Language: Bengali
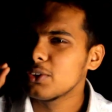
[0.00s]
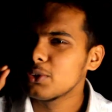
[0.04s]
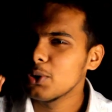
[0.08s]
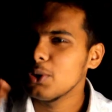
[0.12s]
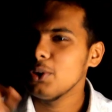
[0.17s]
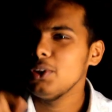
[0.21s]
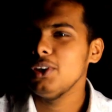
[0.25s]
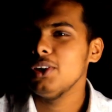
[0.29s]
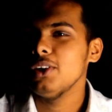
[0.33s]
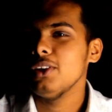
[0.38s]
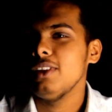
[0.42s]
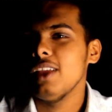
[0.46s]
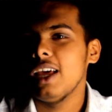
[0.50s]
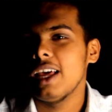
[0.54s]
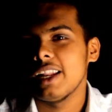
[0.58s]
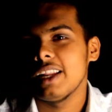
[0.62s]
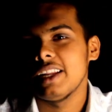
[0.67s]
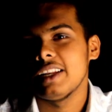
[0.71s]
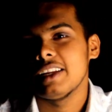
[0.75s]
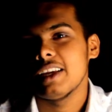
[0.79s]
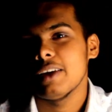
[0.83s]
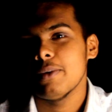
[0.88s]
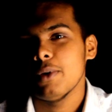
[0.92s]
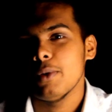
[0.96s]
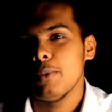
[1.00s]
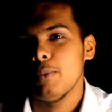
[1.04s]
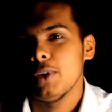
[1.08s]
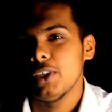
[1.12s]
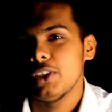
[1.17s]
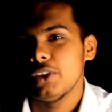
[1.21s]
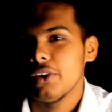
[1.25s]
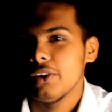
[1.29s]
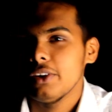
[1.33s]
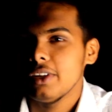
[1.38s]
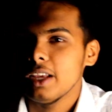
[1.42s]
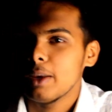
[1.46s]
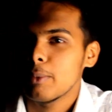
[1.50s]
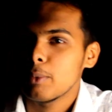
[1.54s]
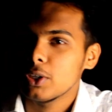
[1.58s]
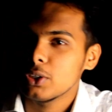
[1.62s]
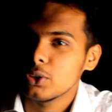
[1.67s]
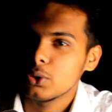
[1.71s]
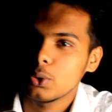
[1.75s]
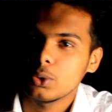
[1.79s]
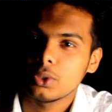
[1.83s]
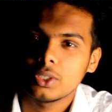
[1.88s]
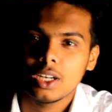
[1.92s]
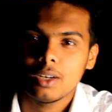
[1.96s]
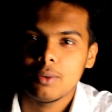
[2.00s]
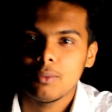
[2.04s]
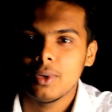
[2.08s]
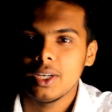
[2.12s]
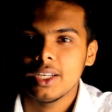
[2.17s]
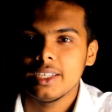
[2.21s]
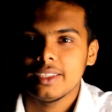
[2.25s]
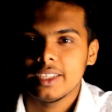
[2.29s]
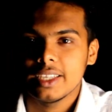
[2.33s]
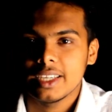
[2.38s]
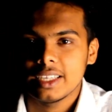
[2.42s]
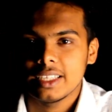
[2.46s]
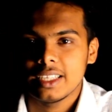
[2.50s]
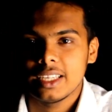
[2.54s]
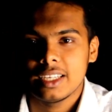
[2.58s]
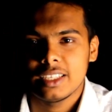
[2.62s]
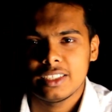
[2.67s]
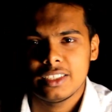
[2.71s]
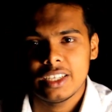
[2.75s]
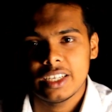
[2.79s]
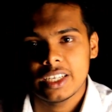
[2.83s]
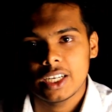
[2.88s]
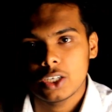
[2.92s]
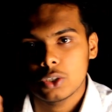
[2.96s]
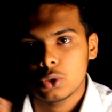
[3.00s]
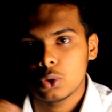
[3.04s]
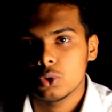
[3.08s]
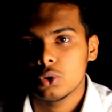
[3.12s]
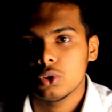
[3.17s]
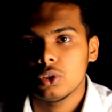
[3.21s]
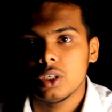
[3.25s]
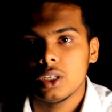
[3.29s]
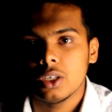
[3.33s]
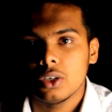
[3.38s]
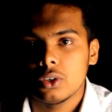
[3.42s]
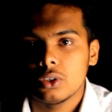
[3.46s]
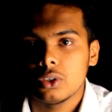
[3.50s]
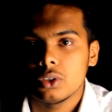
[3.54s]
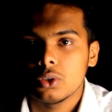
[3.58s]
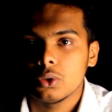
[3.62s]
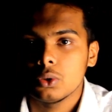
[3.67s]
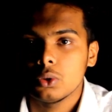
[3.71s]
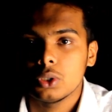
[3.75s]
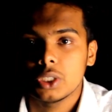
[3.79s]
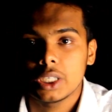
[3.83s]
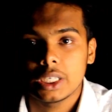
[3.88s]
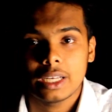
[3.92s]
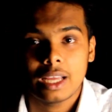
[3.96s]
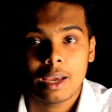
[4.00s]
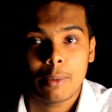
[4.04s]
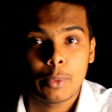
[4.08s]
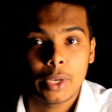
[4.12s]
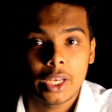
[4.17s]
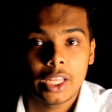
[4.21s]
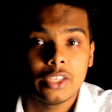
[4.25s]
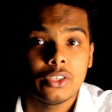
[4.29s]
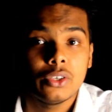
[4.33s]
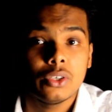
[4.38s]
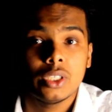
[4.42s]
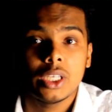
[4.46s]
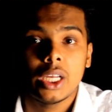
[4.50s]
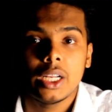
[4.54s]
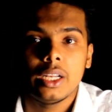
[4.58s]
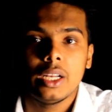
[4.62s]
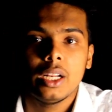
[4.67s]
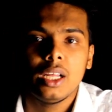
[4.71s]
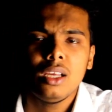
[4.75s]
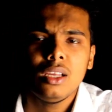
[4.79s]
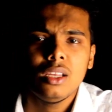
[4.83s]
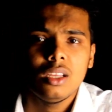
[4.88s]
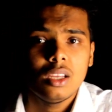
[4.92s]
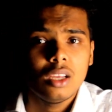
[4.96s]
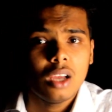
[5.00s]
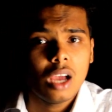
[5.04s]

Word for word: যদিও তার ইনকামের বিষয়টি আমরা সোশ্যাল ব্লেড থেকে জেনেছি এটা সত্যতা কতটুকু সেটা আমি নিজেও জানি না